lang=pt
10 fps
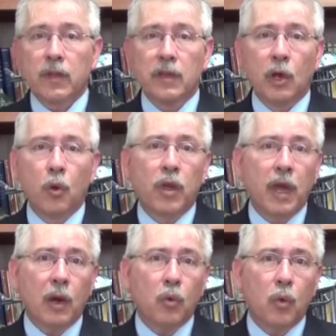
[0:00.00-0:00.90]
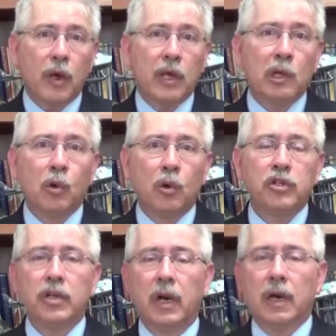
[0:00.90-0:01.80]
E eu quero
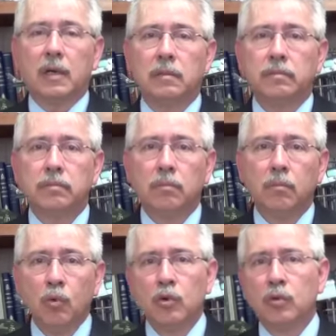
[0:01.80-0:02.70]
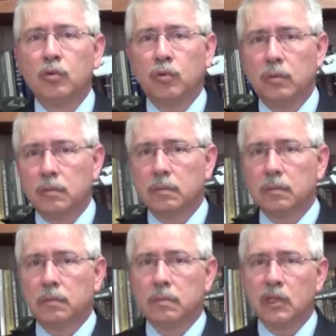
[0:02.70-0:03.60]
elogiar muito,
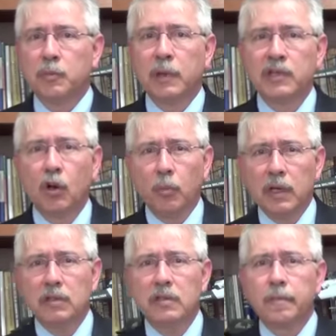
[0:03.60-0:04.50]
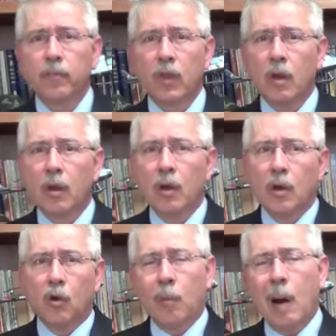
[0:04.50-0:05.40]
especialmente,
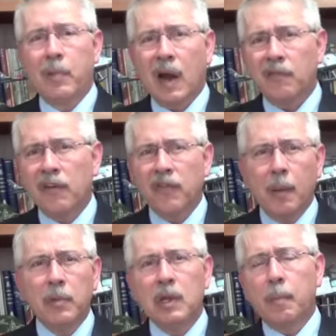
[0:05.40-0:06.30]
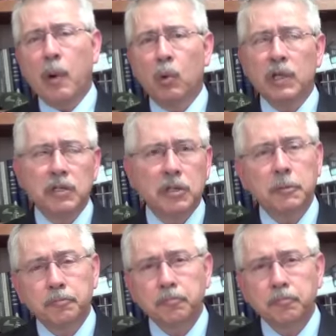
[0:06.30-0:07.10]
uma brava família paulista